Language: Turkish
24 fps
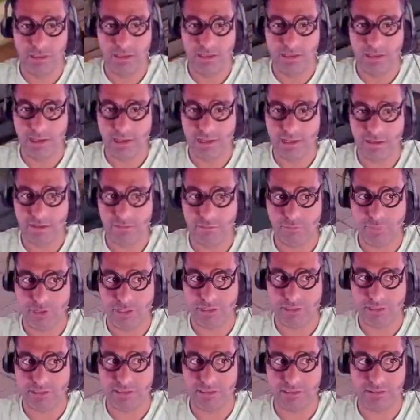Yani
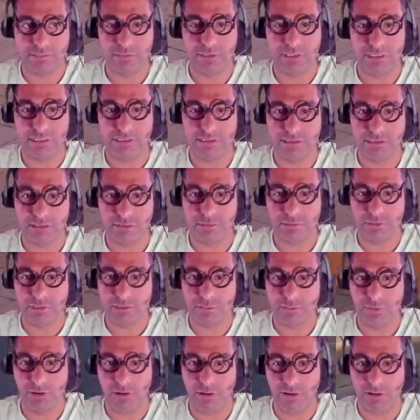parası biraz tabii ki
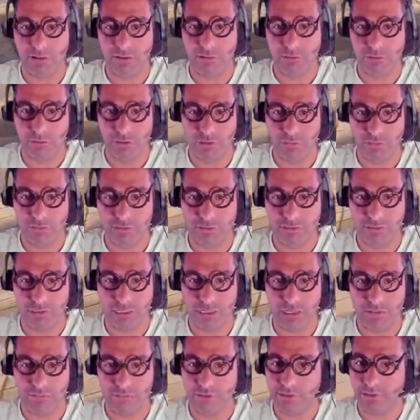pahalı olabilir
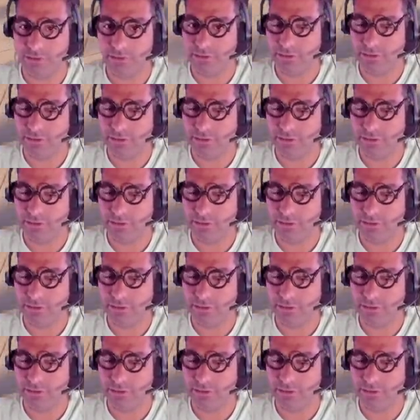ama